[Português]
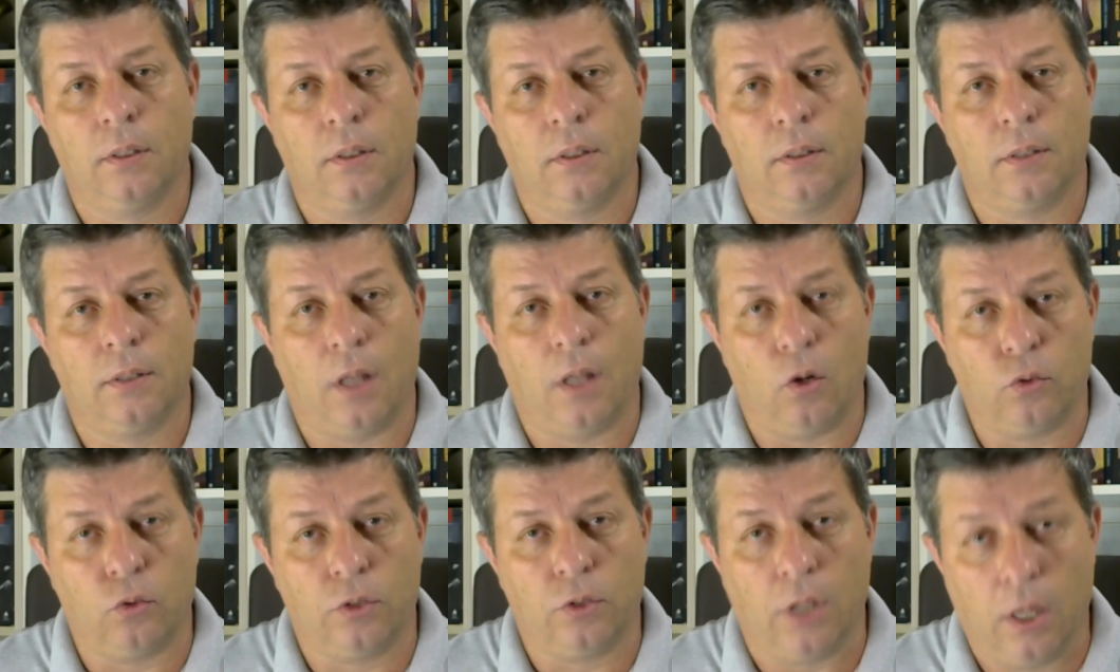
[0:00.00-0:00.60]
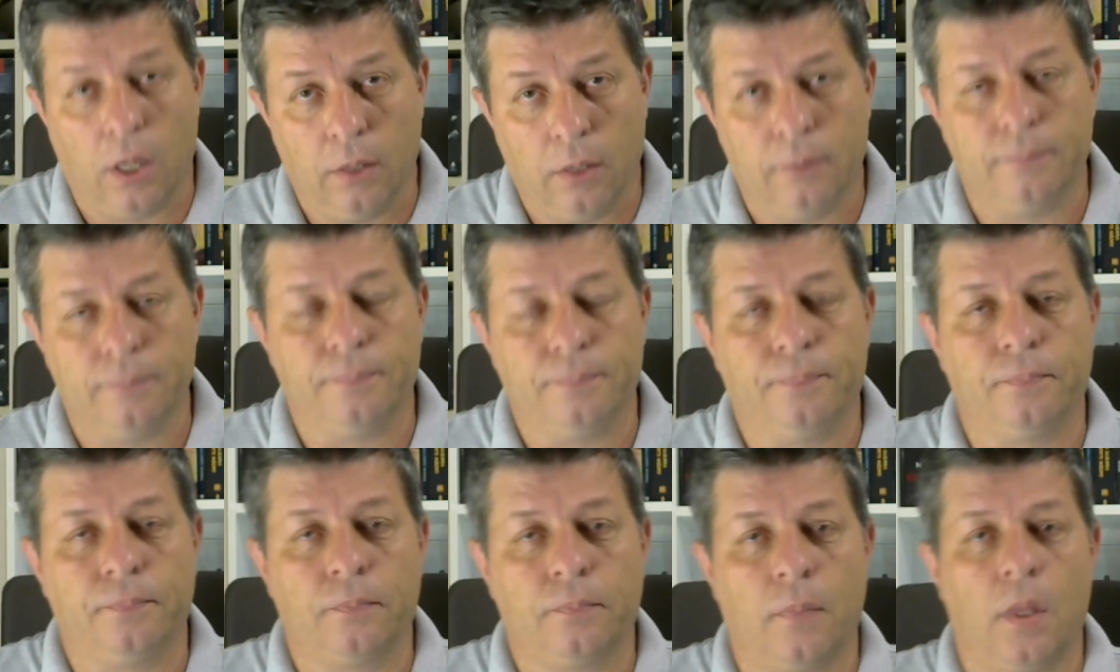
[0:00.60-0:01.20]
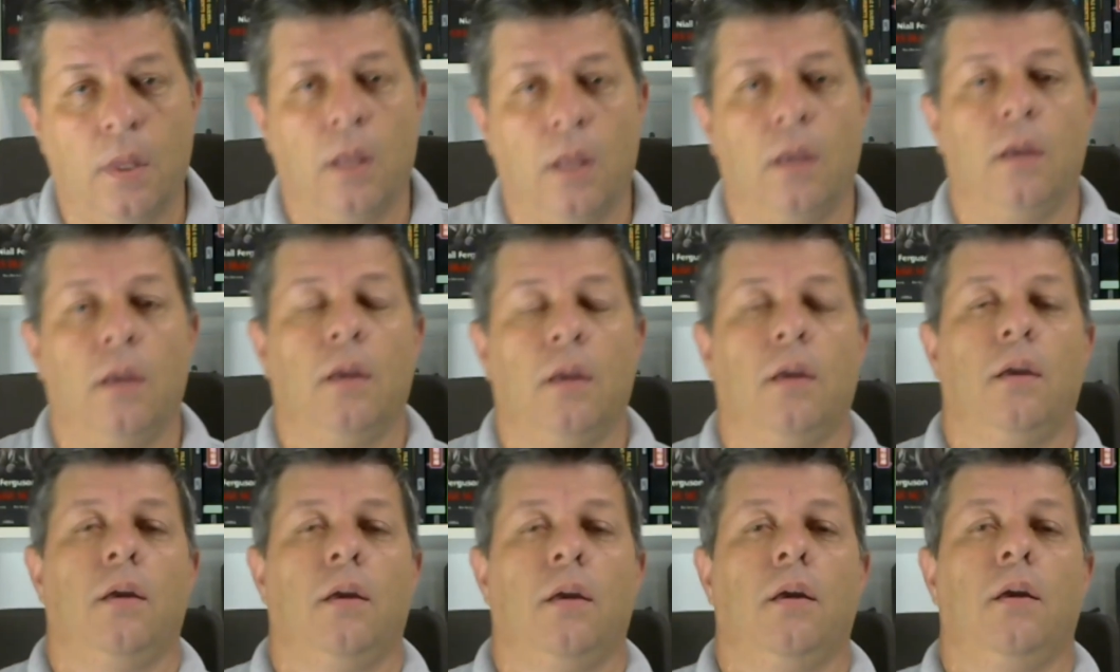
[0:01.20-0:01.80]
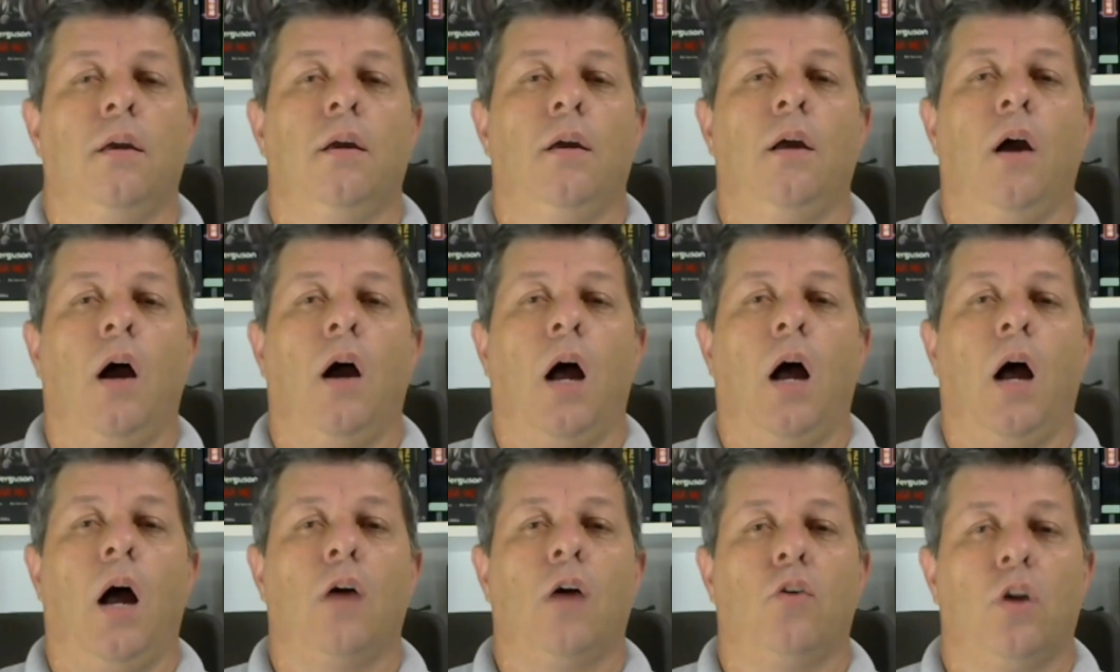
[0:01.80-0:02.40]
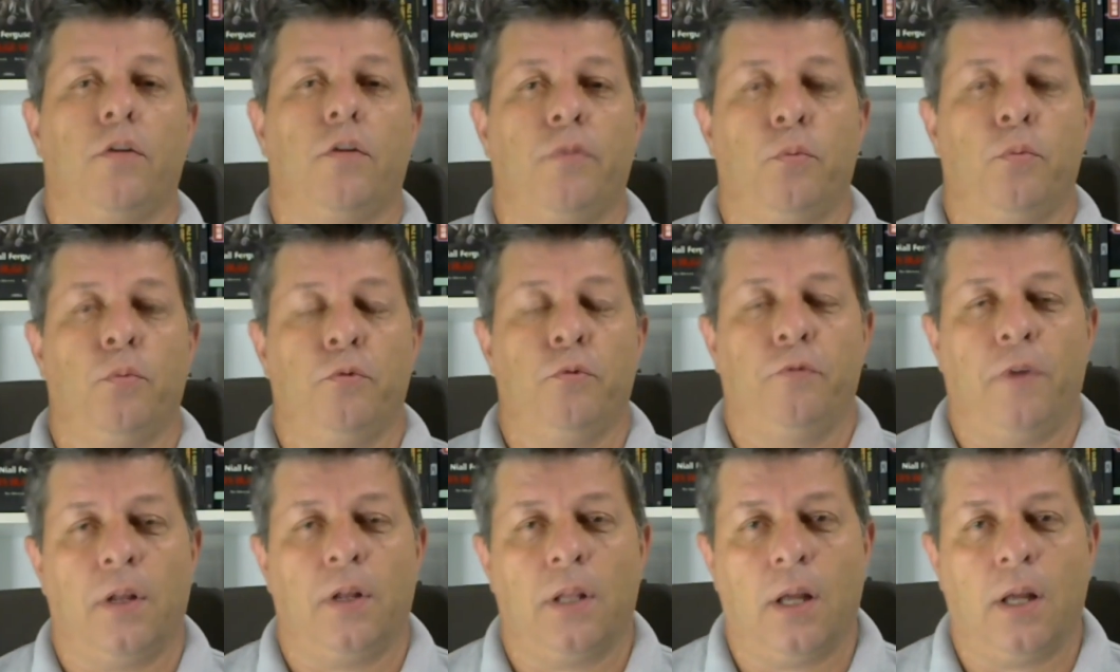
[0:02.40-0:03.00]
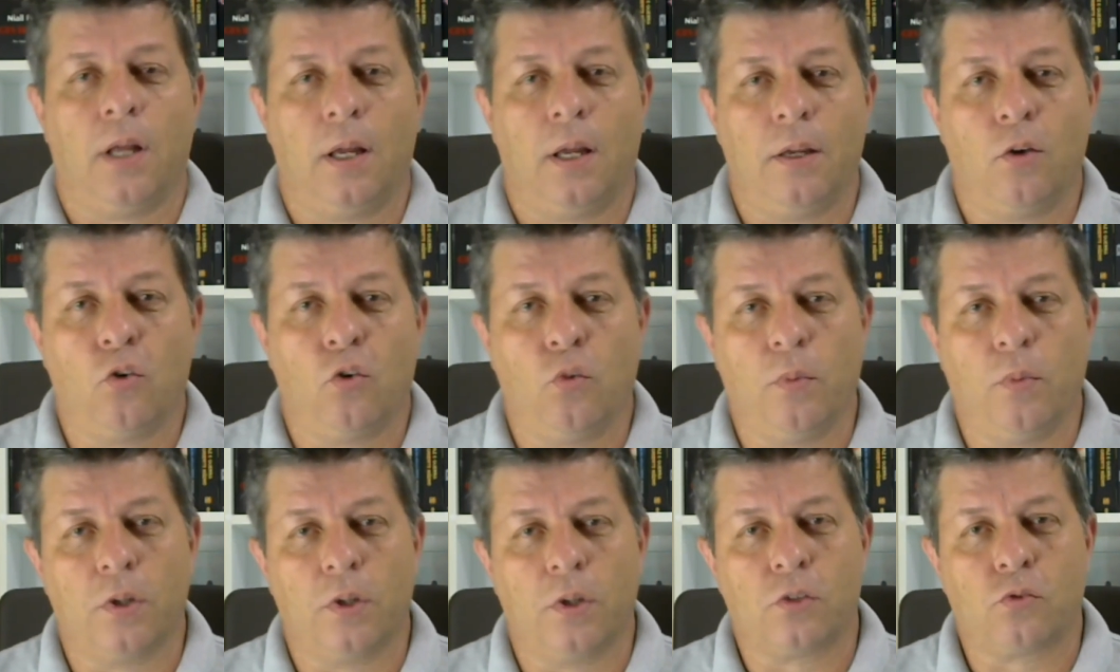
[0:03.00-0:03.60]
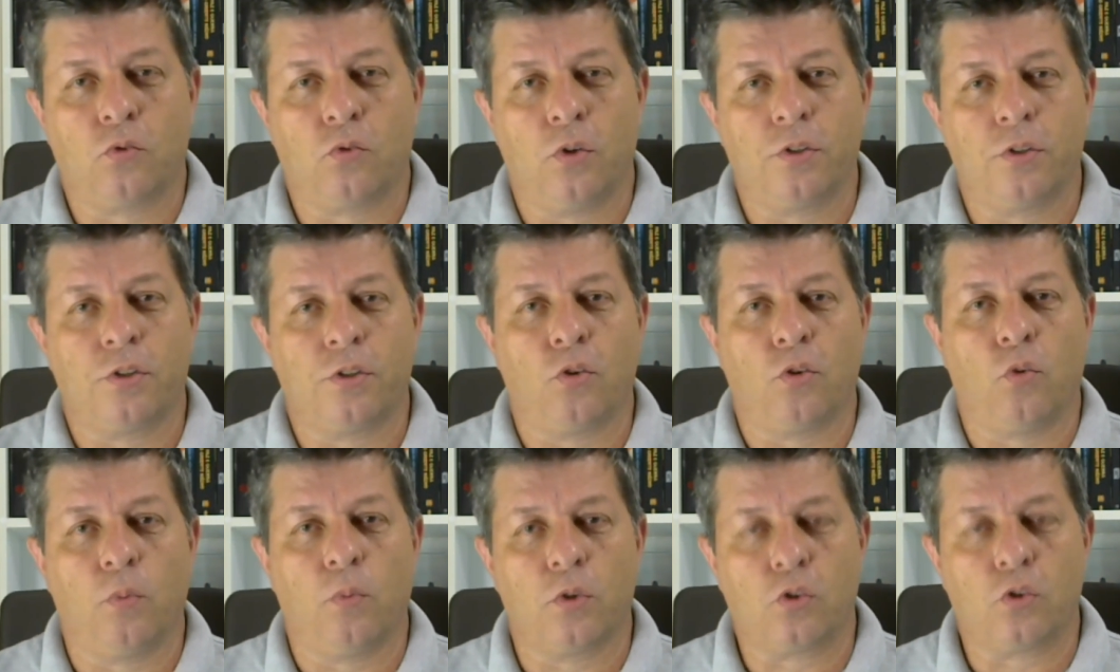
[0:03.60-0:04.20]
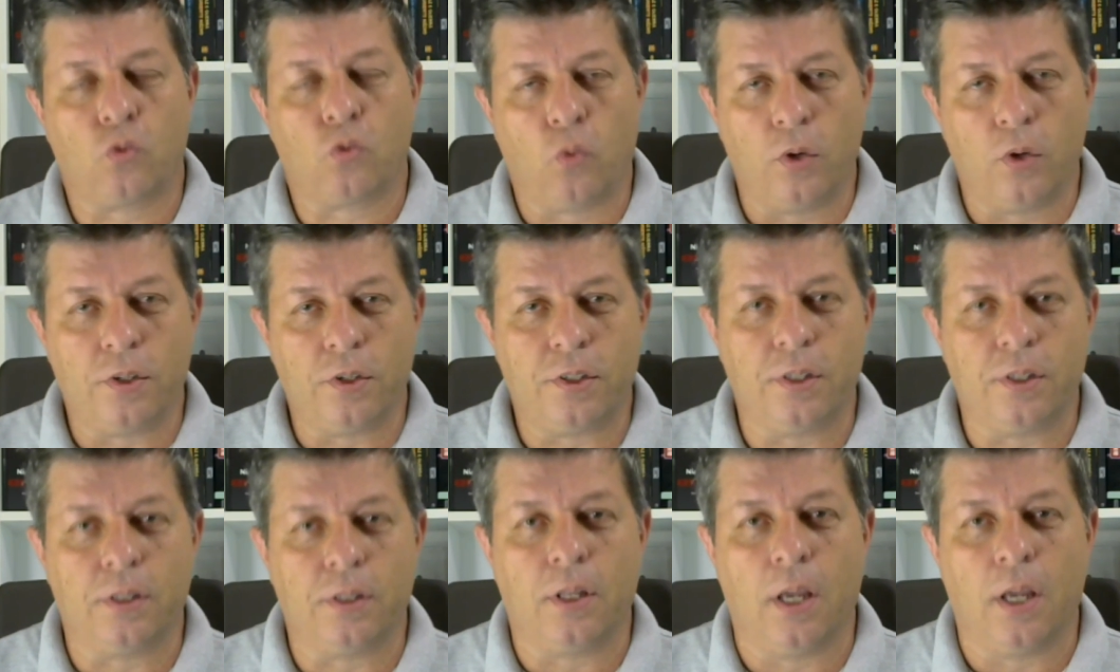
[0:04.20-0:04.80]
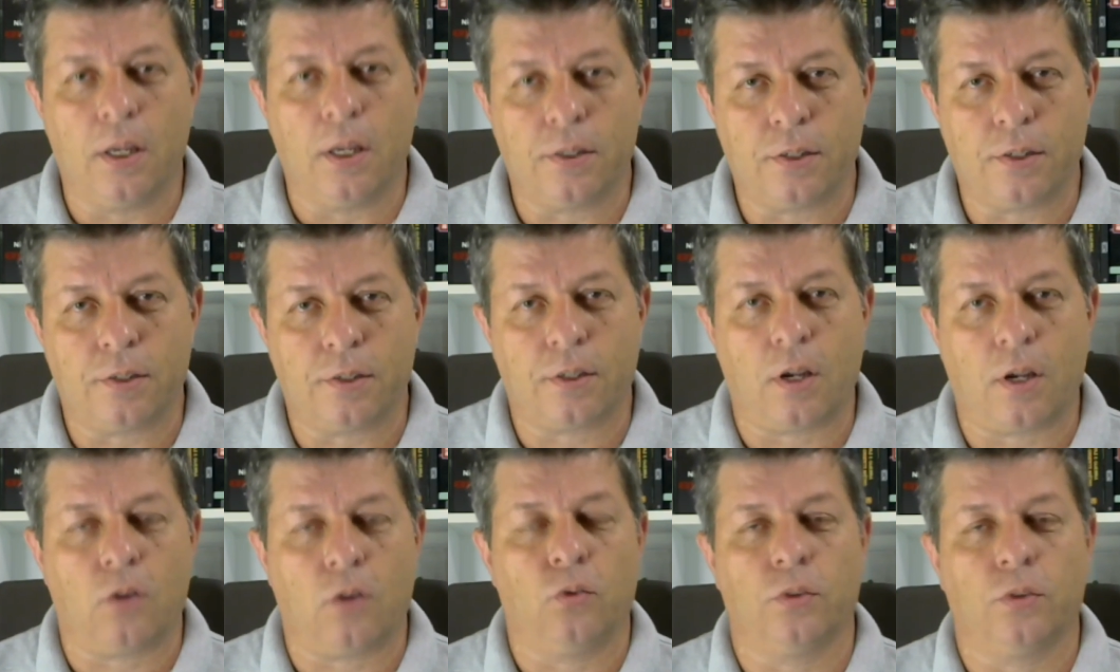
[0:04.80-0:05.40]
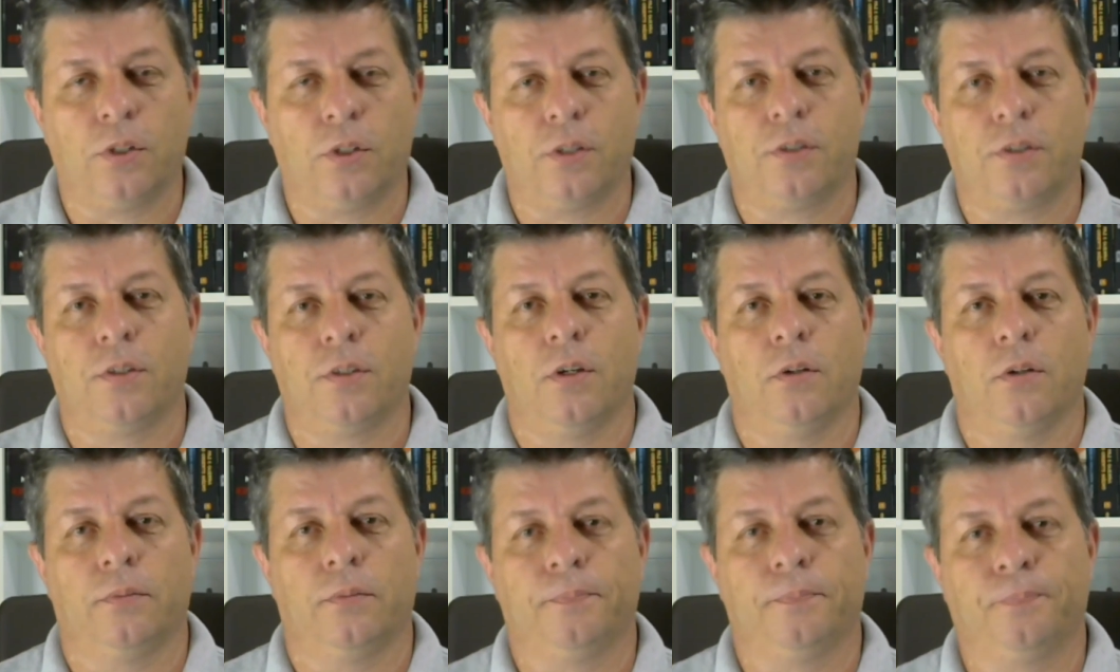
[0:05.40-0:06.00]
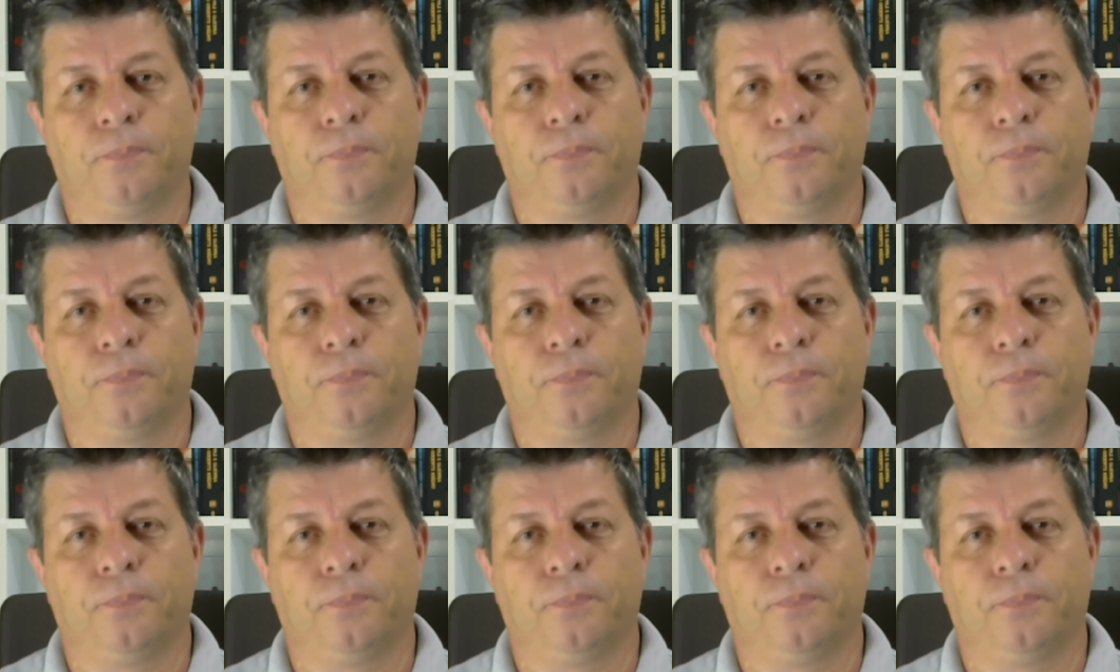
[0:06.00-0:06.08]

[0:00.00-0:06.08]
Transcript: da OTAN. Agora vamos falar em algumas coisas, algumas coincidências que aconteceram.